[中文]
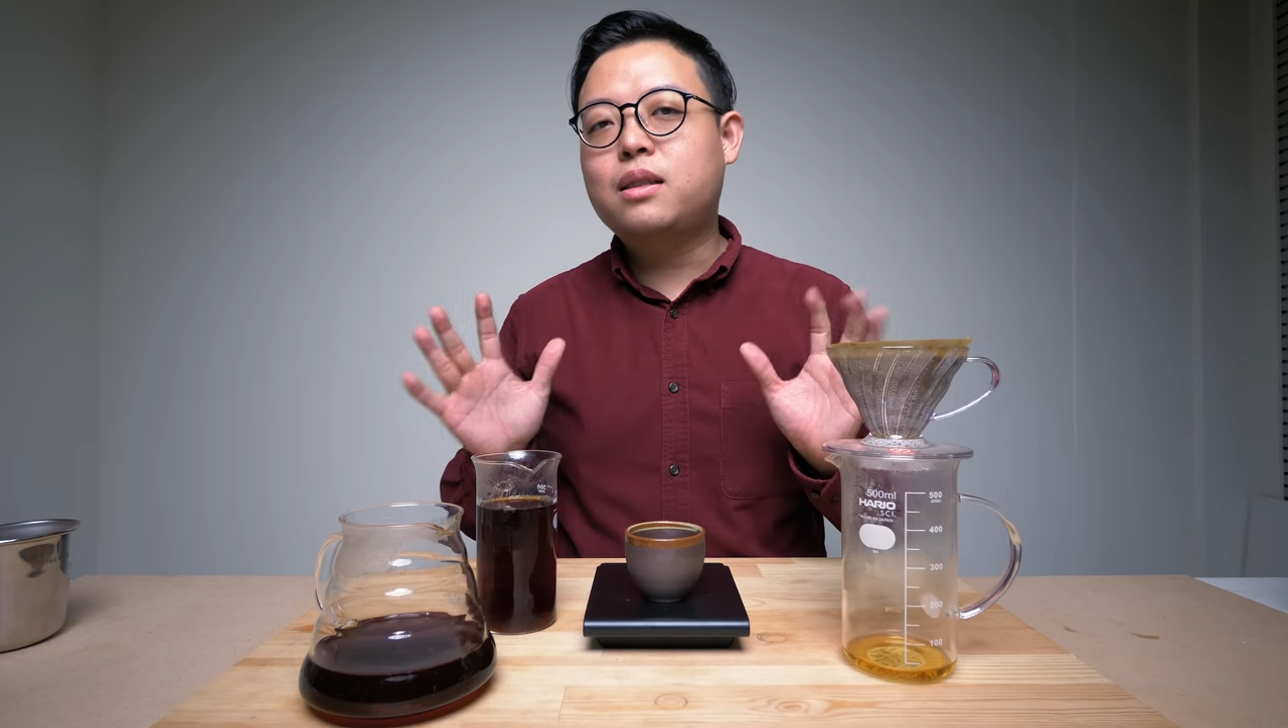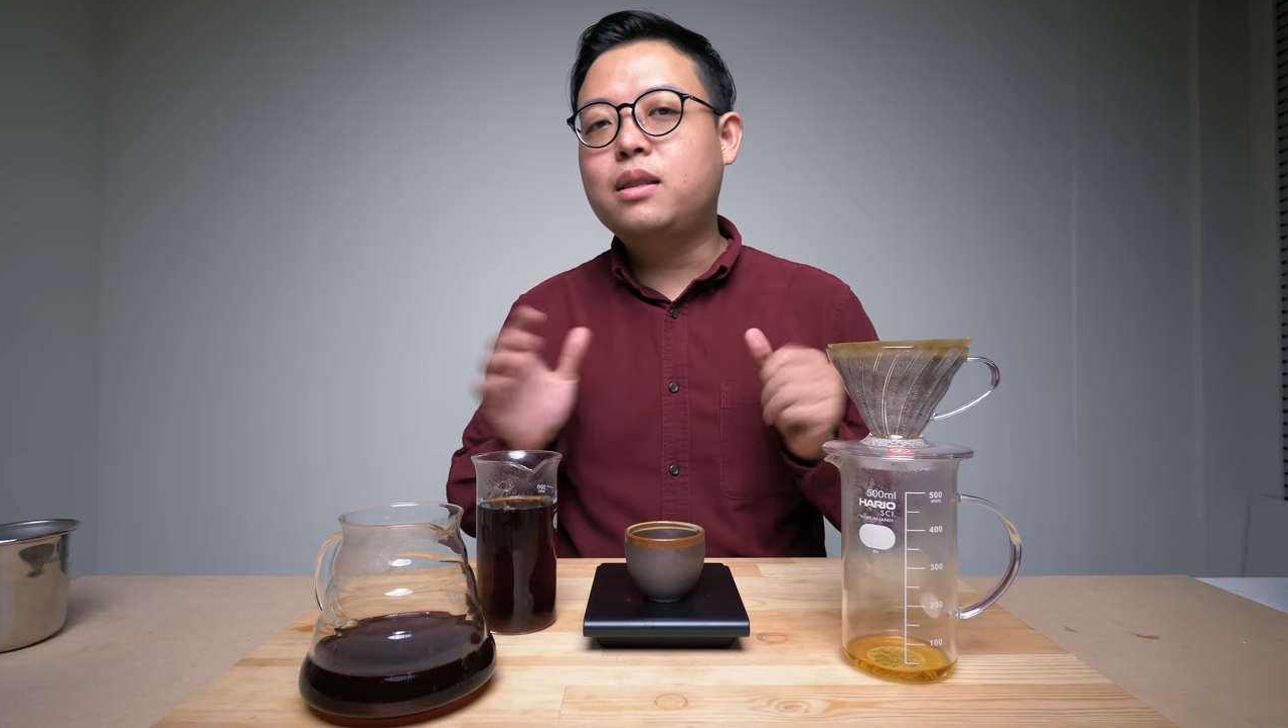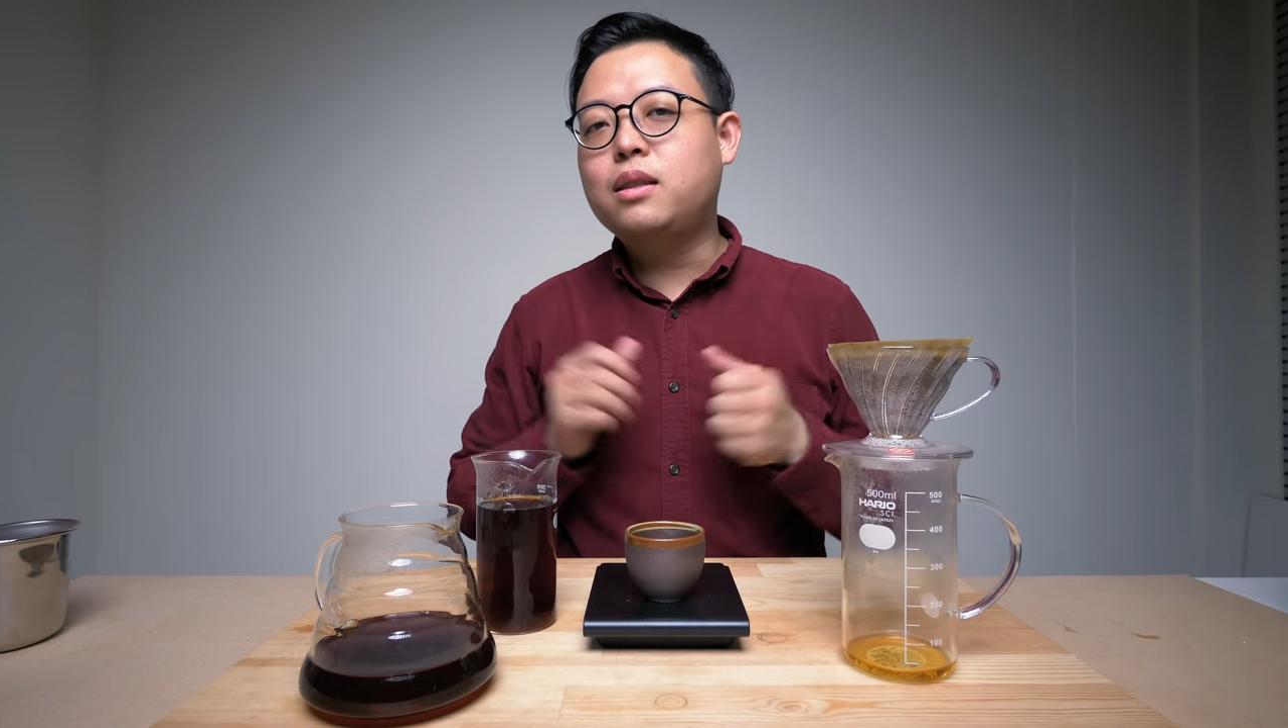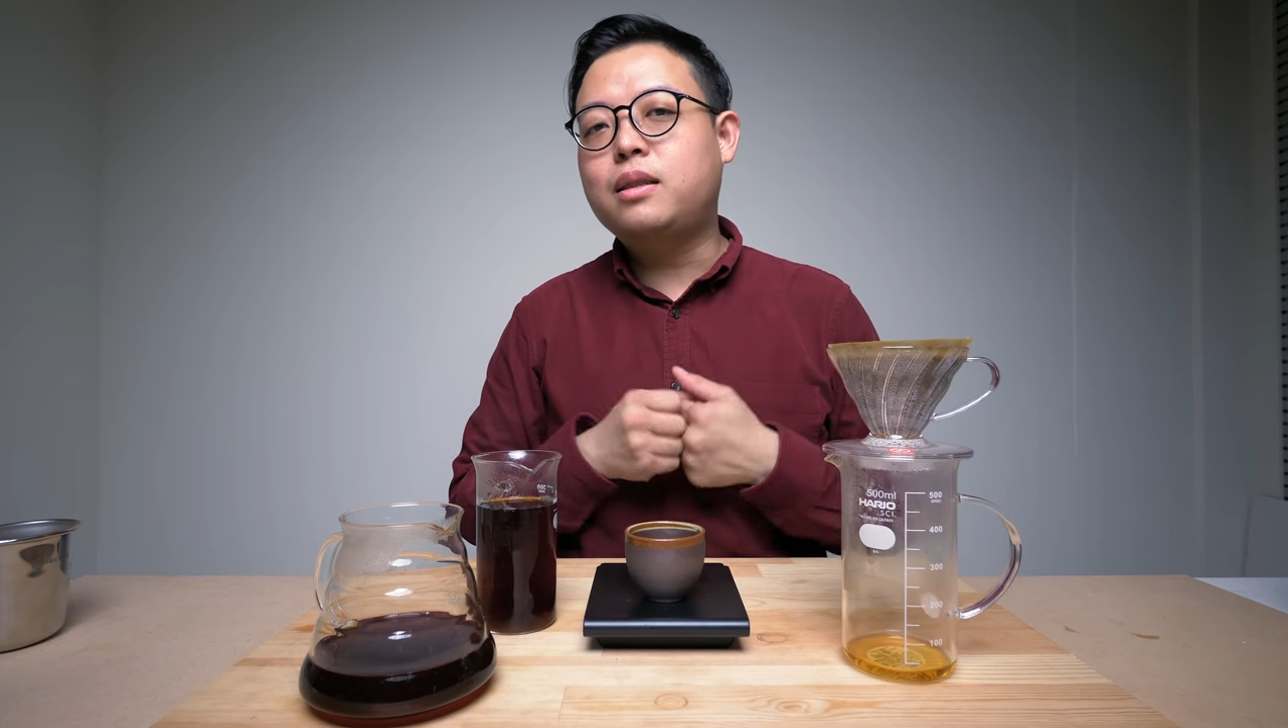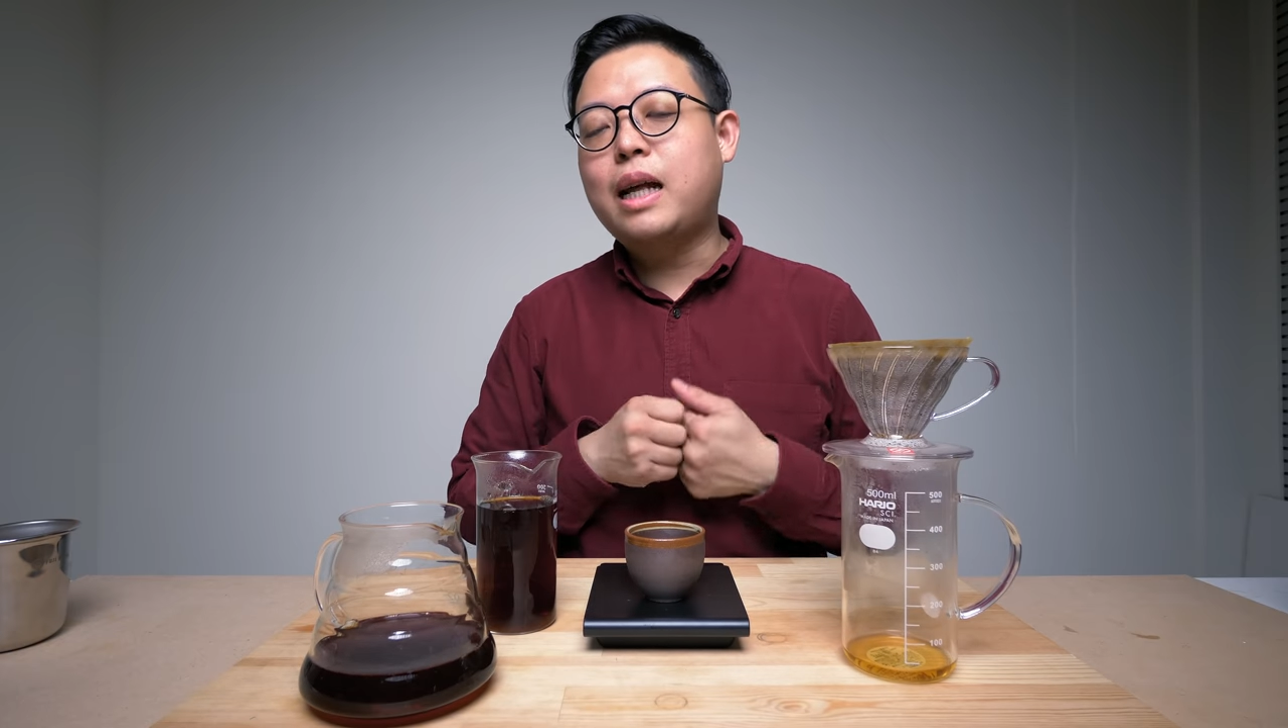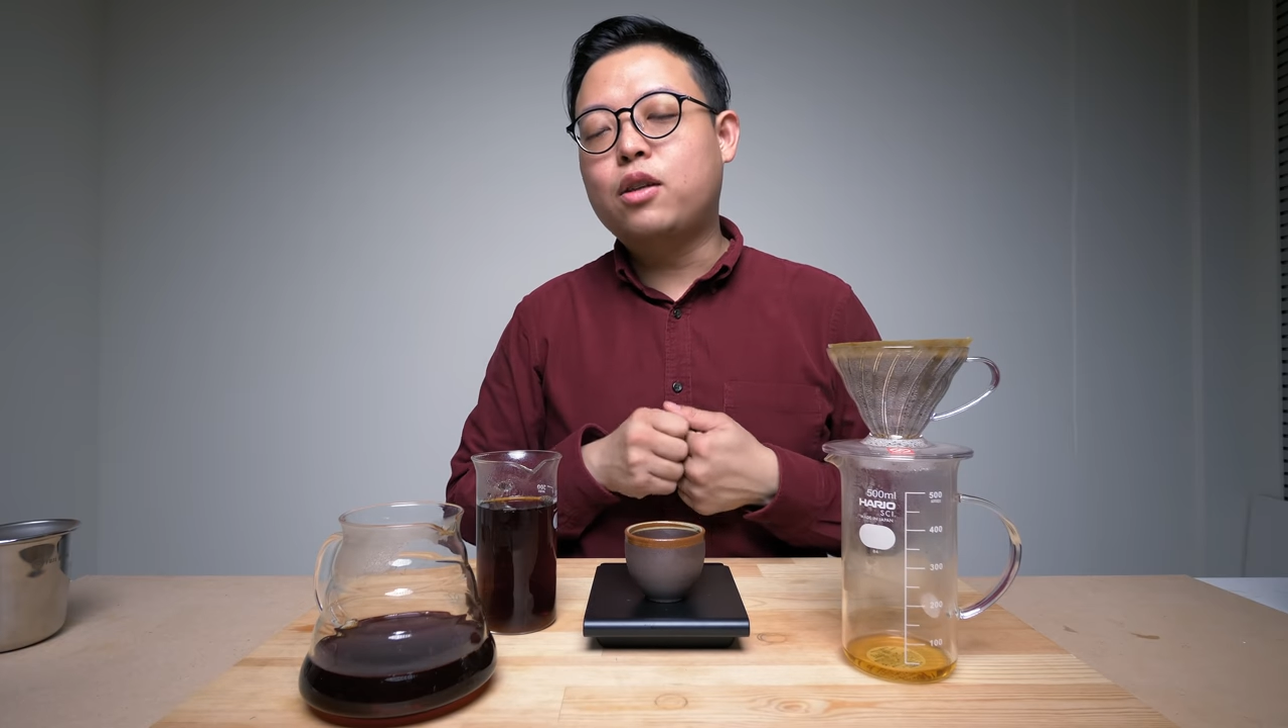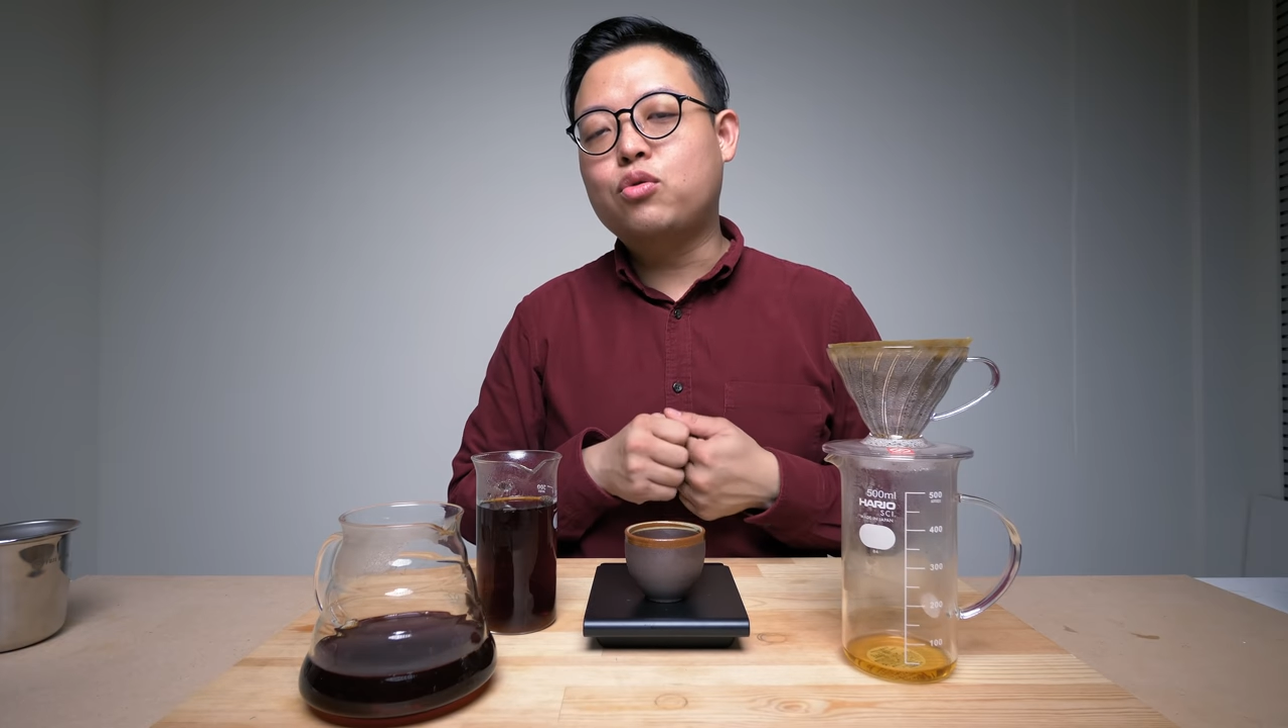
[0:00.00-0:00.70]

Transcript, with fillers: 次单点